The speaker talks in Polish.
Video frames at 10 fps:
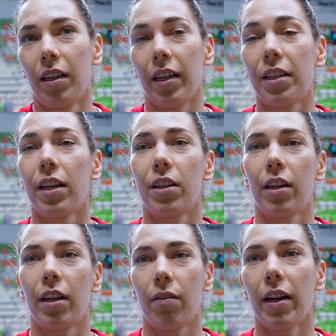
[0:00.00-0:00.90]

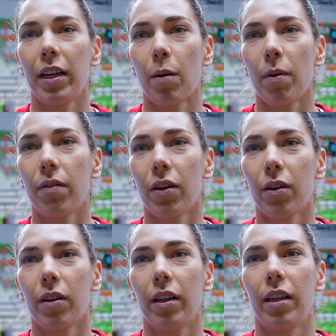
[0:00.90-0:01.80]
najcięższych rywali na
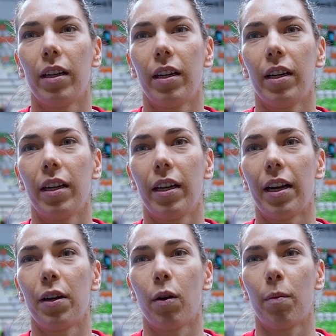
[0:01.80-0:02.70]
pewno.
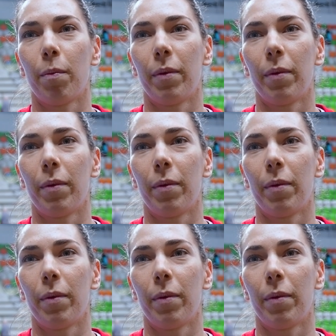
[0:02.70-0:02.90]
Grają